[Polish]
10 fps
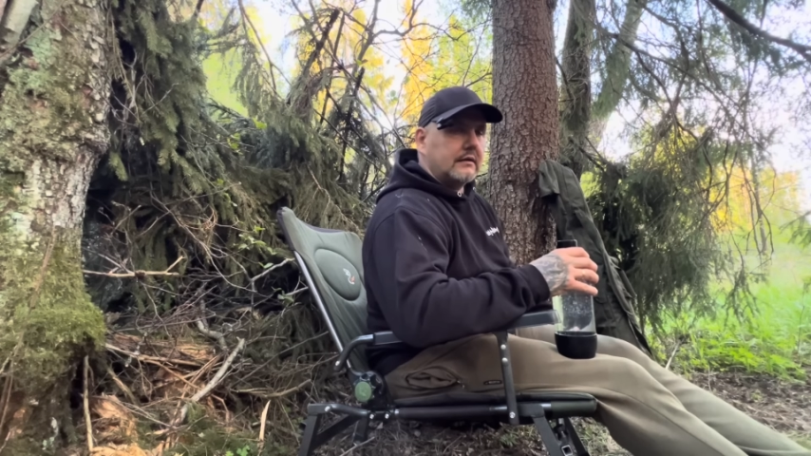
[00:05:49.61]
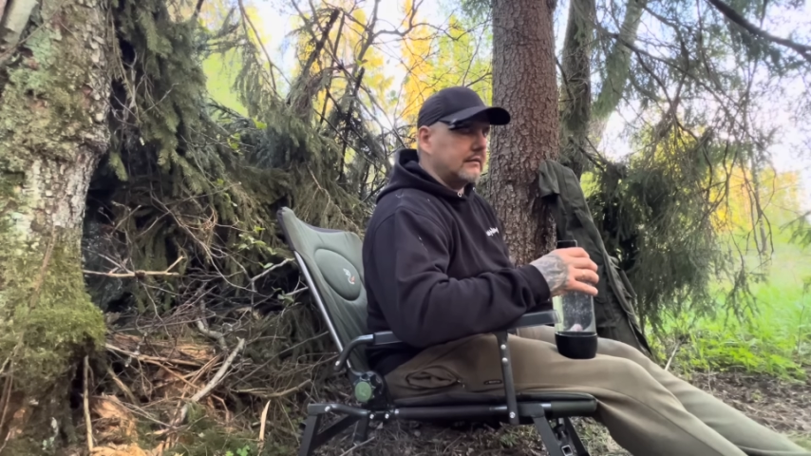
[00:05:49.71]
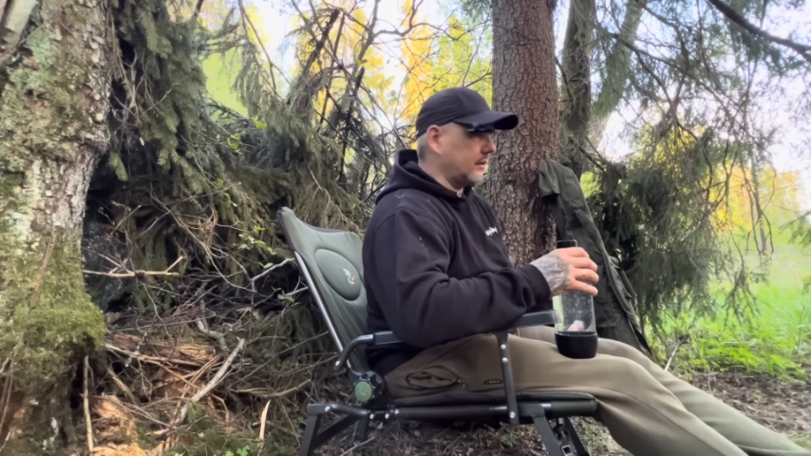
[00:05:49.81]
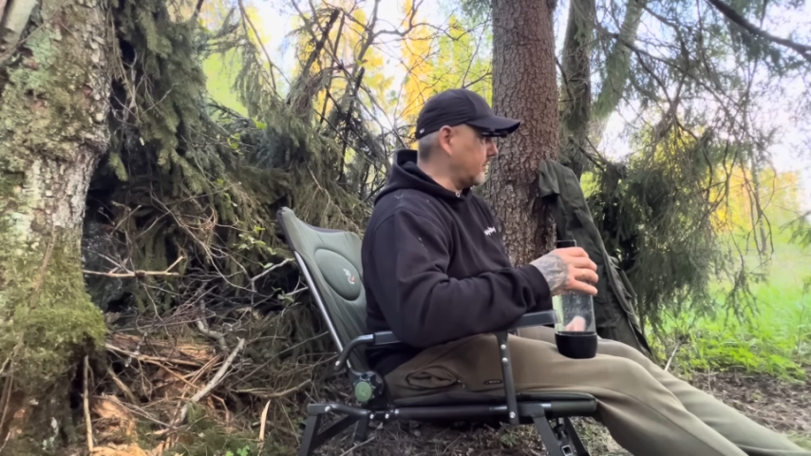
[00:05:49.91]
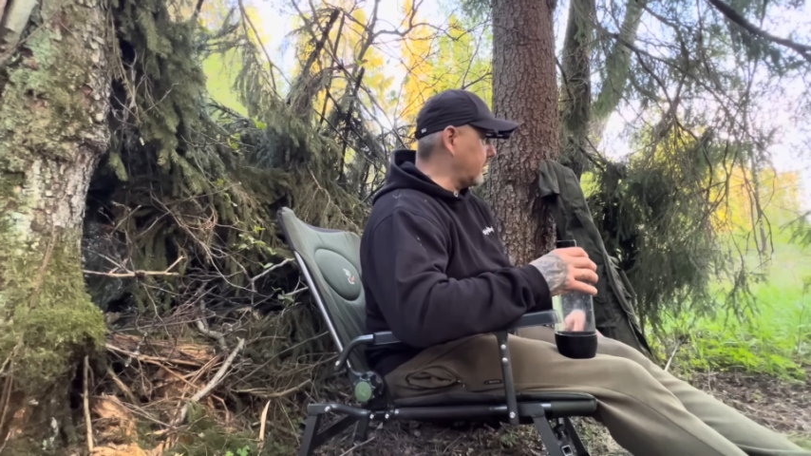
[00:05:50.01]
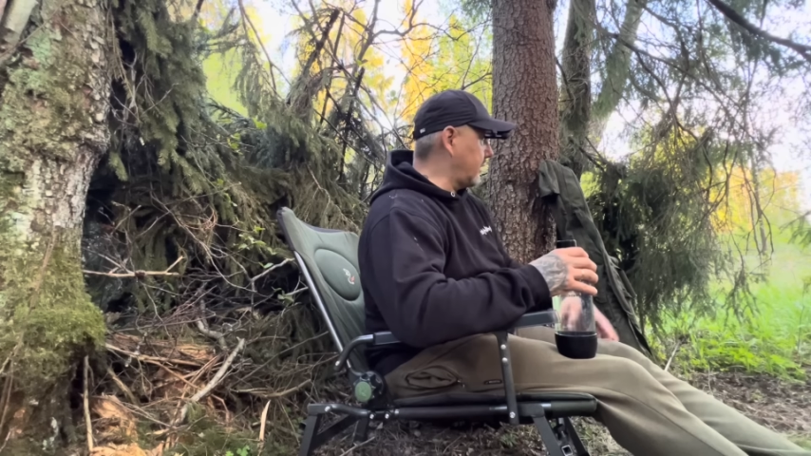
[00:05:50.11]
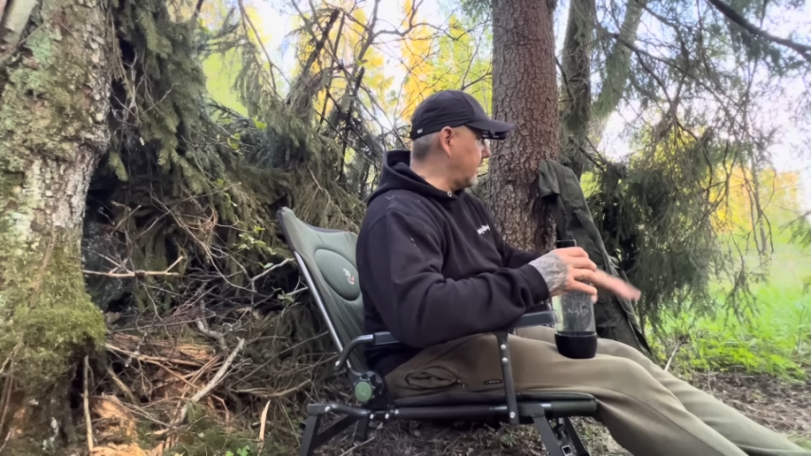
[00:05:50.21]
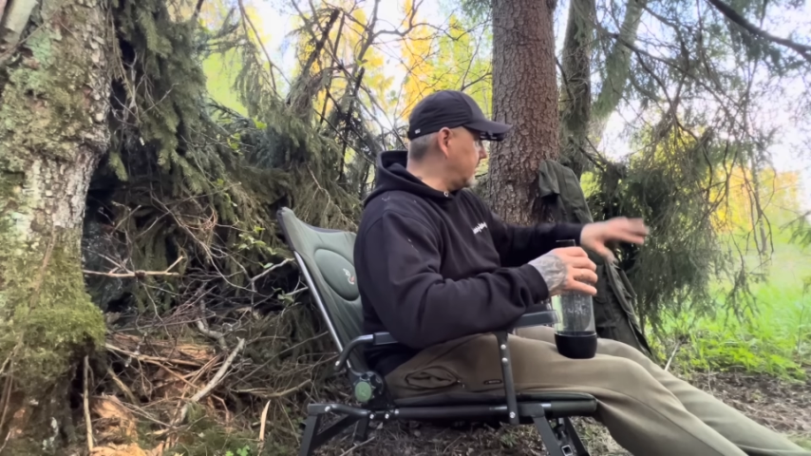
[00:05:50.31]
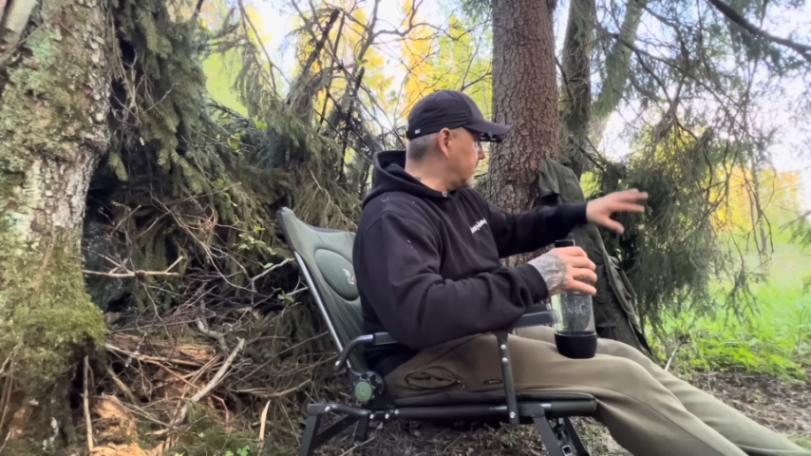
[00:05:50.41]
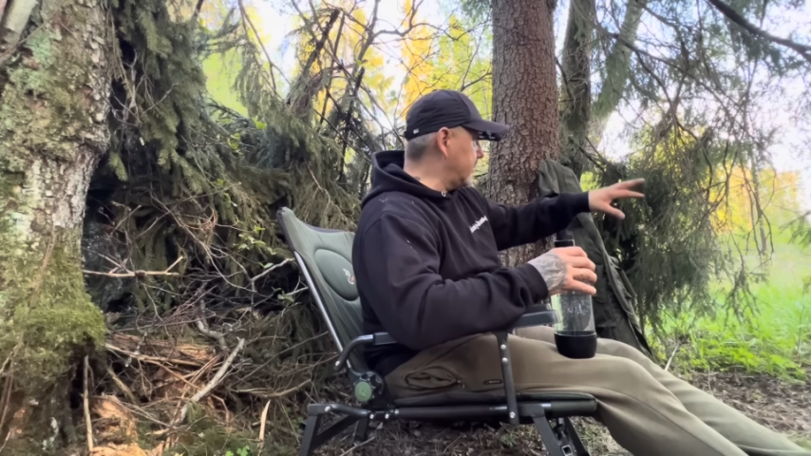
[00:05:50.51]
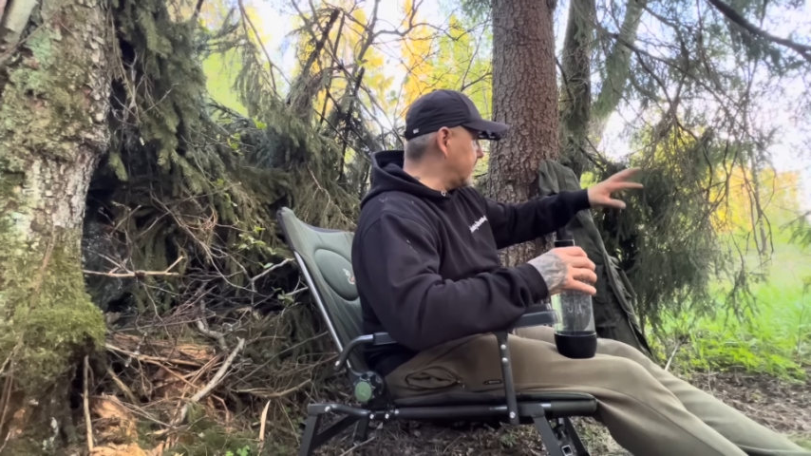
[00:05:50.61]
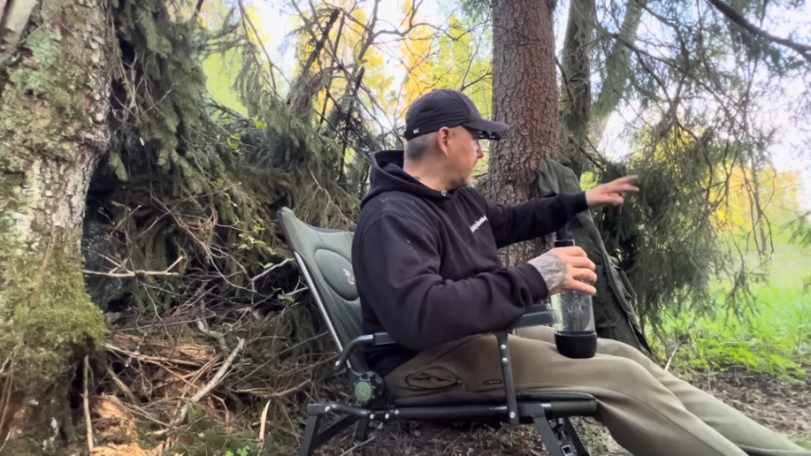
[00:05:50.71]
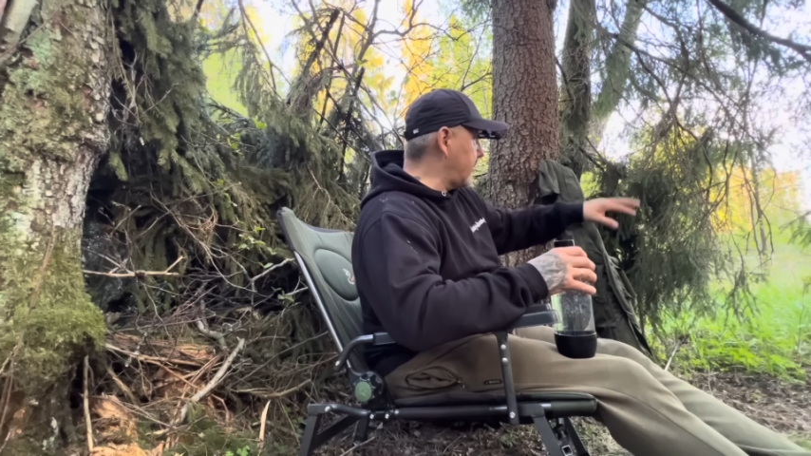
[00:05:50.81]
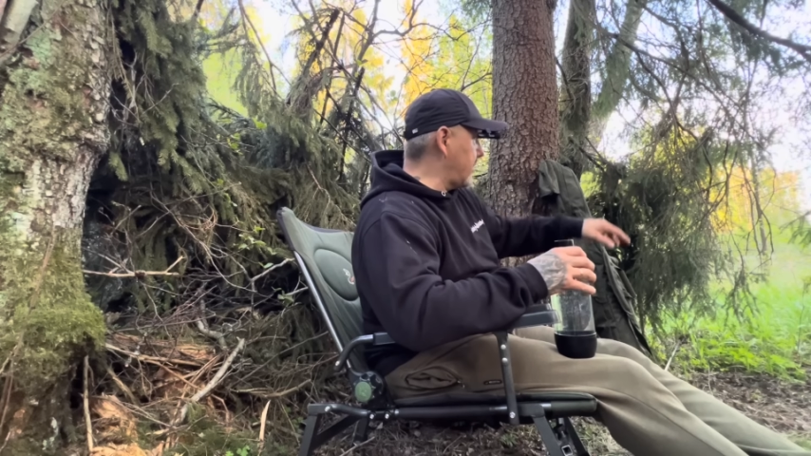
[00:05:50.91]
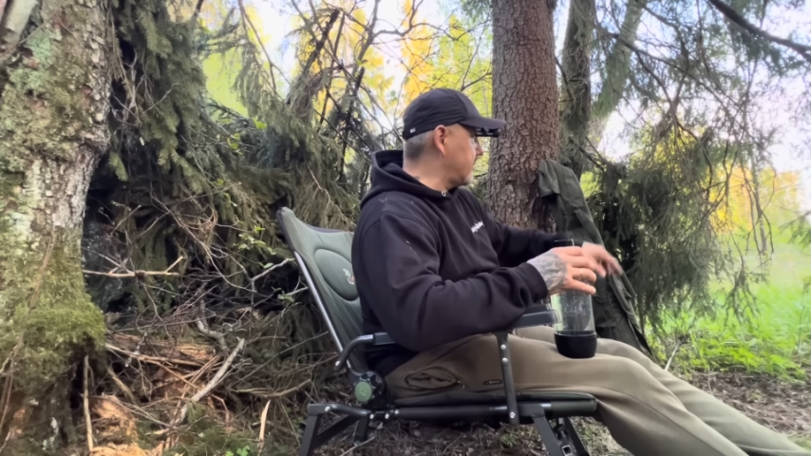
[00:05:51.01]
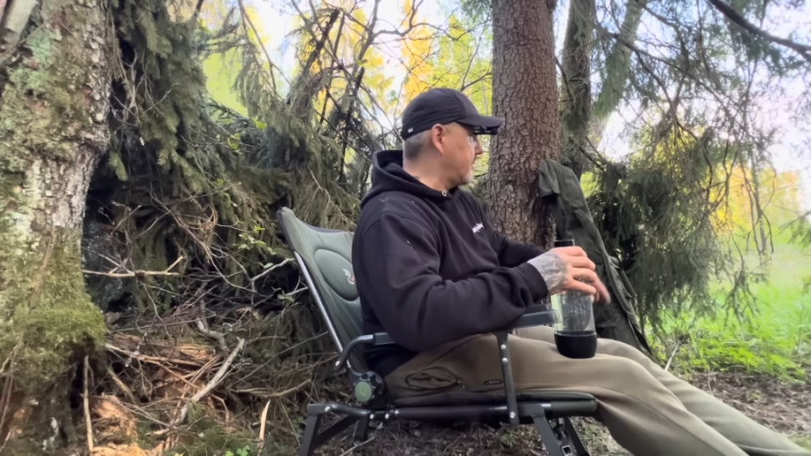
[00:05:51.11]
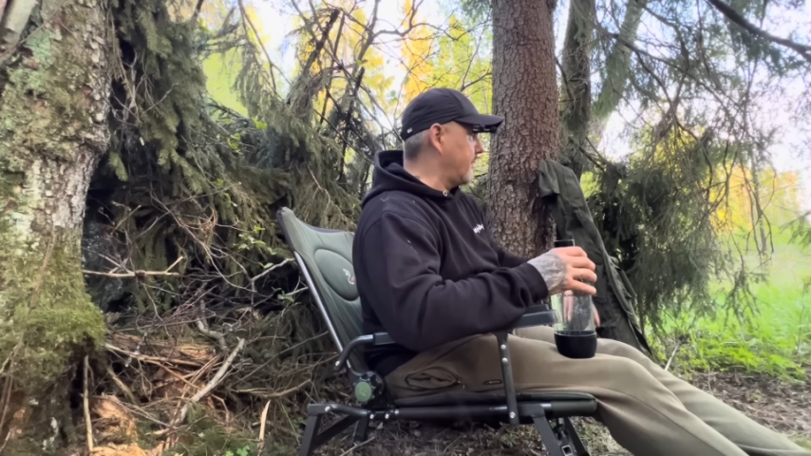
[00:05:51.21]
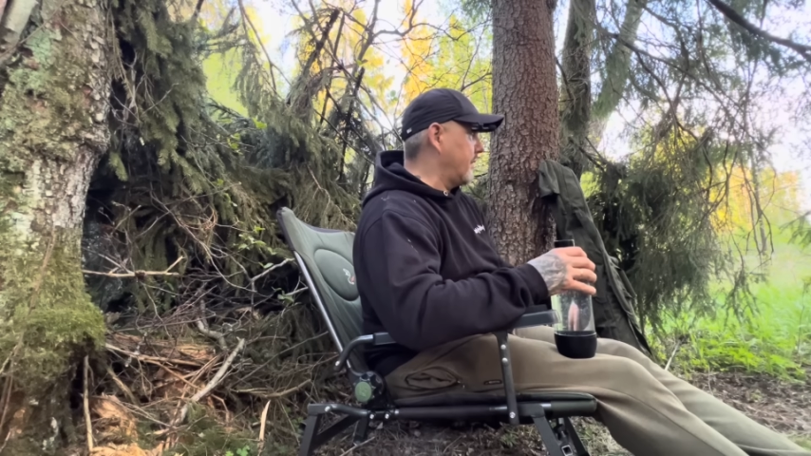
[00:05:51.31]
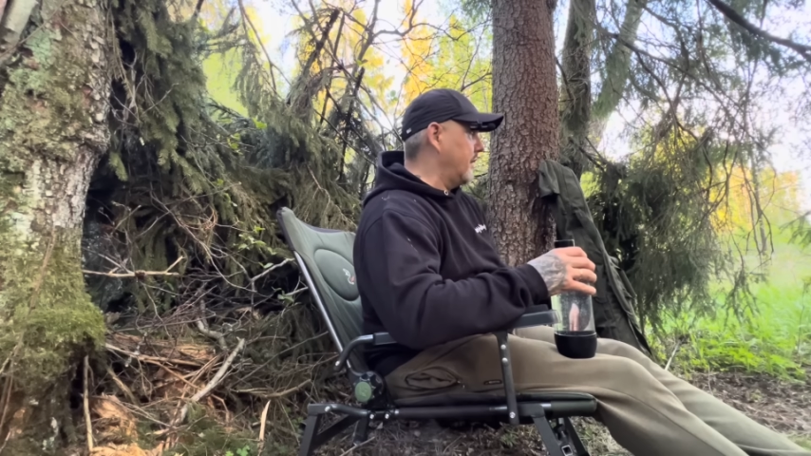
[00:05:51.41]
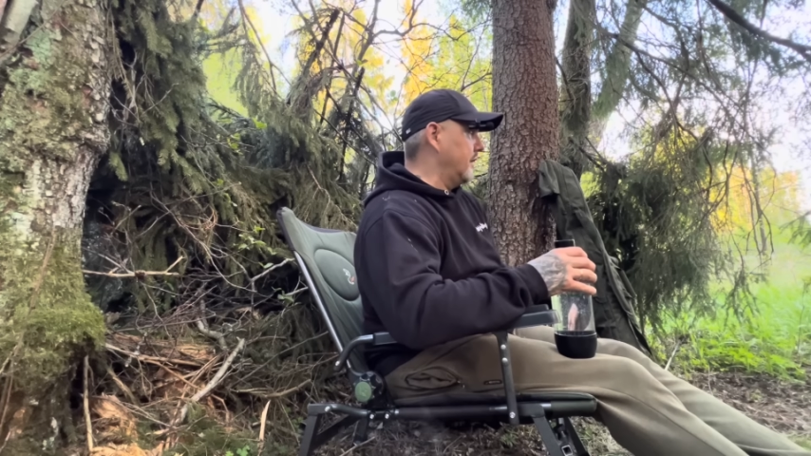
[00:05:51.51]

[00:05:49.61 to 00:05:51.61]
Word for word: tej zatoki i gdzieś one tam leżą